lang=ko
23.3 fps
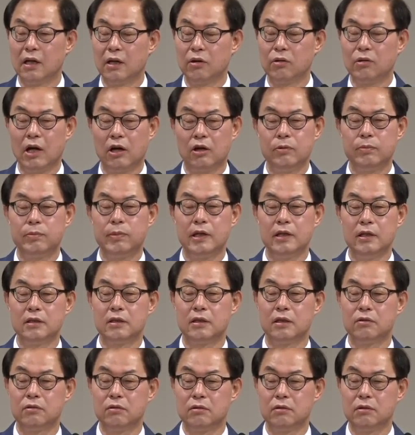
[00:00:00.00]
헤롯 아그리파
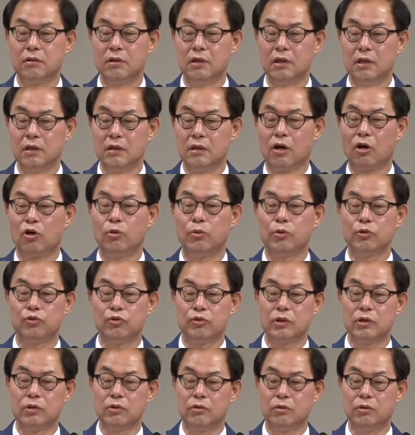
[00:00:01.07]
1세도 야고보
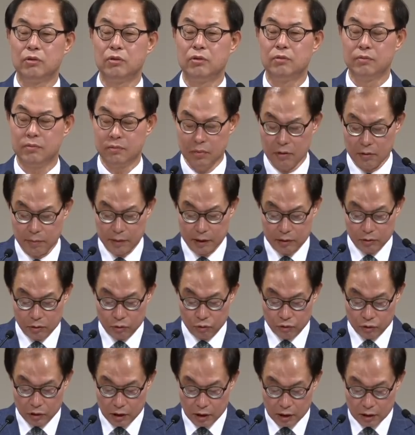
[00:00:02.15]
죽이고 뭐
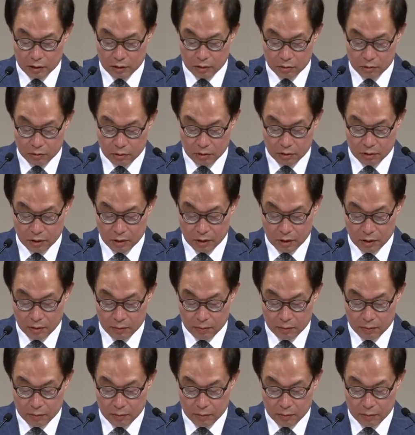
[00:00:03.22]
베드로 죽일라 그러고 뭐